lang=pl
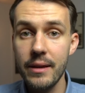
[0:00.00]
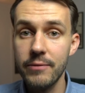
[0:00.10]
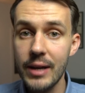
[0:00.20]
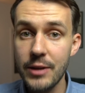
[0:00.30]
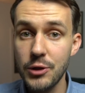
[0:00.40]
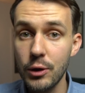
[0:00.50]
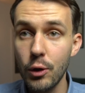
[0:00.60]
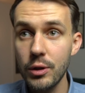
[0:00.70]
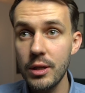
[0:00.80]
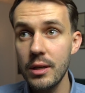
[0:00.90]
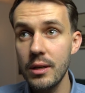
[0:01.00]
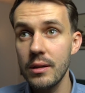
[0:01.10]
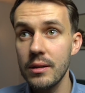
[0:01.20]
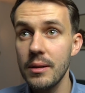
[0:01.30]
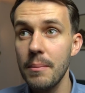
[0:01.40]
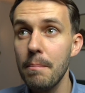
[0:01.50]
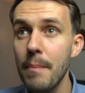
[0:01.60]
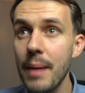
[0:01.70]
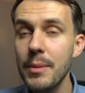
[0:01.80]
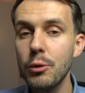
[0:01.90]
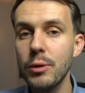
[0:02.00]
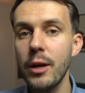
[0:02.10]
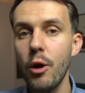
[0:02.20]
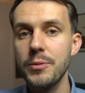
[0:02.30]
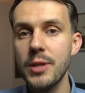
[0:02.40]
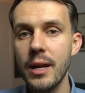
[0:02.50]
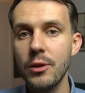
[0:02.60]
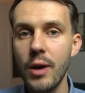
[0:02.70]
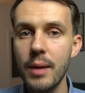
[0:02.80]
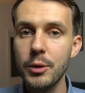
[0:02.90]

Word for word: wyleci. No i mamy tutaj opcję na to,